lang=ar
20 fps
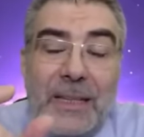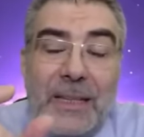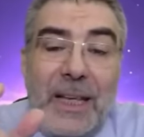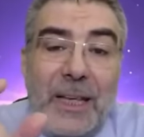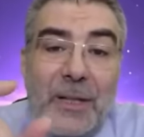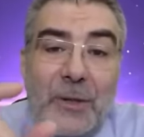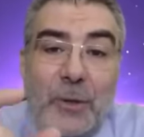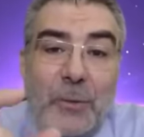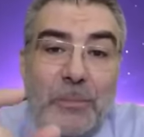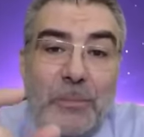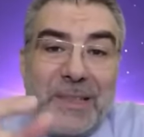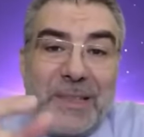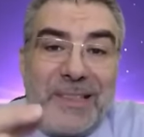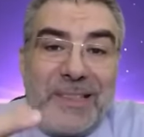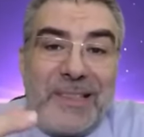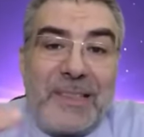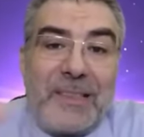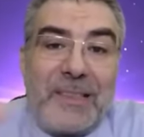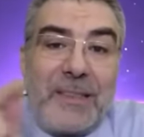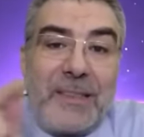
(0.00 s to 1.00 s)
خير من
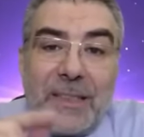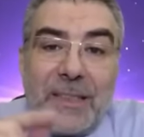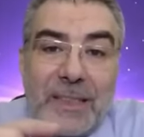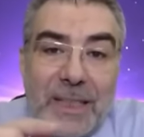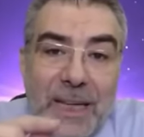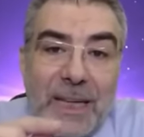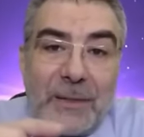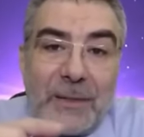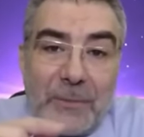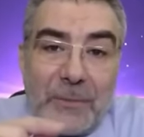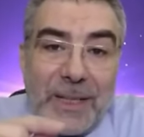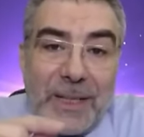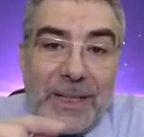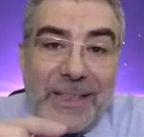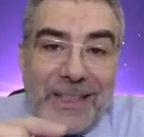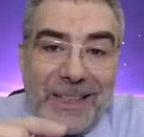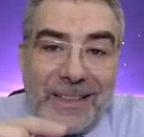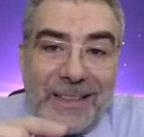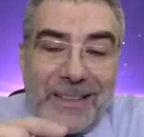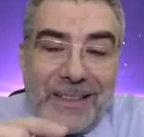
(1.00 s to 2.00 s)
ستين ألف
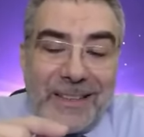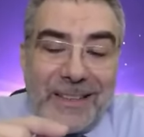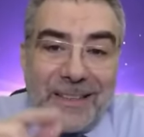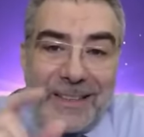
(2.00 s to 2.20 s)
ليلة